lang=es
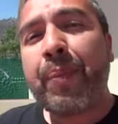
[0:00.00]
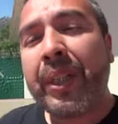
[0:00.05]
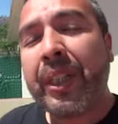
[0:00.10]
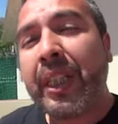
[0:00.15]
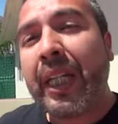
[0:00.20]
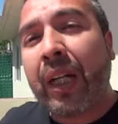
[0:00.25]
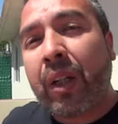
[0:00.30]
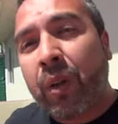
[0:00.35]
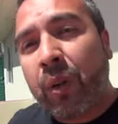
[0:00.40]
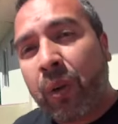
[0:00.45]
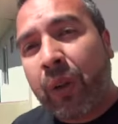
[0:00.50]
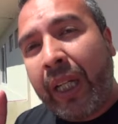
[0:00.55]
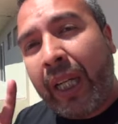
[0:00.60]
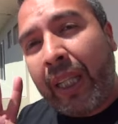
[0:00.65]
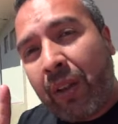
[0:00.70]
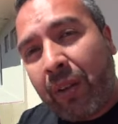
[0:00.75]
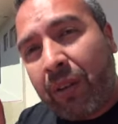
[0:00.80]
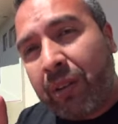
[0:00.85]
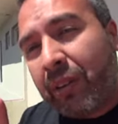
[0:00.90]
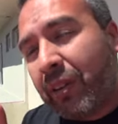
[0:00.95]
ya coloqué
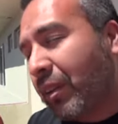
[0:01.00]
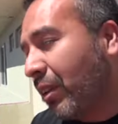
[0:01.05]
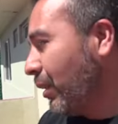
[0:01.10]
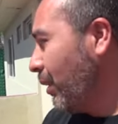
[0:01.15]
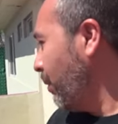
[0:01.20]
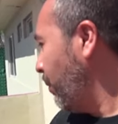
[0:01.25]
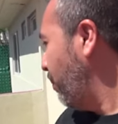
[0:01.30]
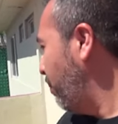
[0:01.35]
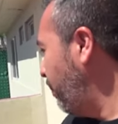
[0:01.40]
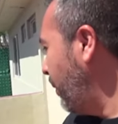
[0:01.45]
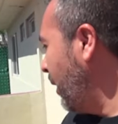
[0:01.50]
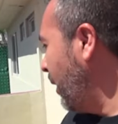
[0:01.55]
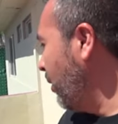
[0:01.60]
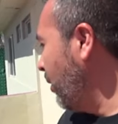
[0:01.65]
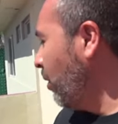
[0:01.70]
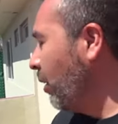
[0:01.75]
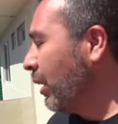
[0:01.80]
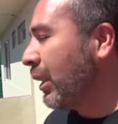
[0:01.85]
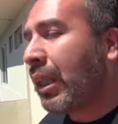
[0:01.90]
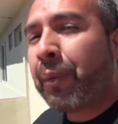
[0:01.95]
dos, pero
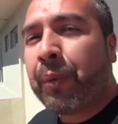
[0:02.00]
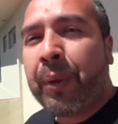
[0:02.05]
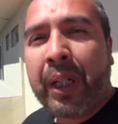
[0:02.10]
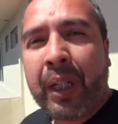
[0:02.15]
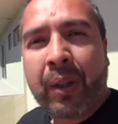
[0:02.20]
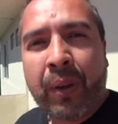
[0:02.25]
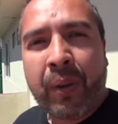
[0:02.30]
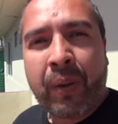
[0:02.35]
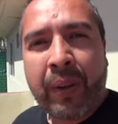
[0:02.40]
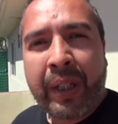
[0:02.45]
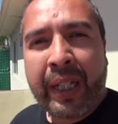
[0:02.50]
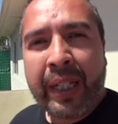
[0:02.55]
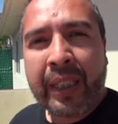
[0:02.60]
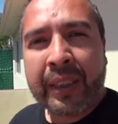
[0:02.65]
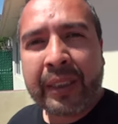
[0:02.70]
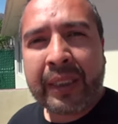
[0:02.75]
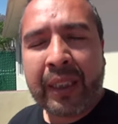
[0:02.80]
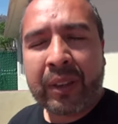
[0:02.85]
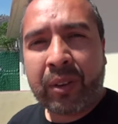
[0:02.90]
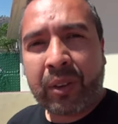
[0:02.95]
ahorita voy a colocar
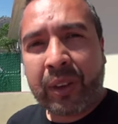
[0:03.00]
estas